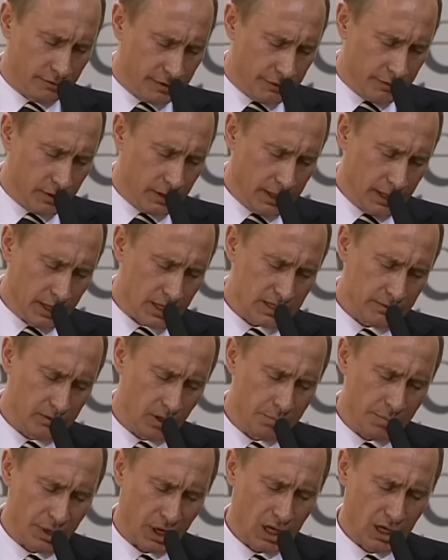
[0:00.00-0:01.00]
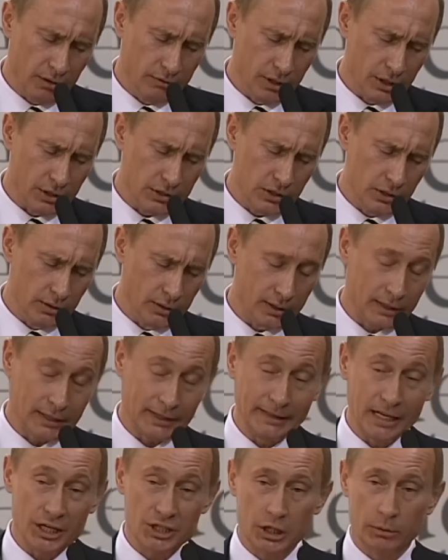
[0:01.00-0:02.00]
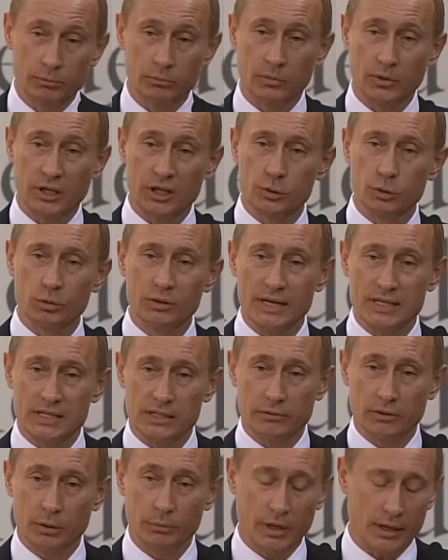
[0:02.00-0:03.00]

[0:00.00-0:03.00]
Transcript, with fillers: Выдвигает свои передовые силы к нашим государственным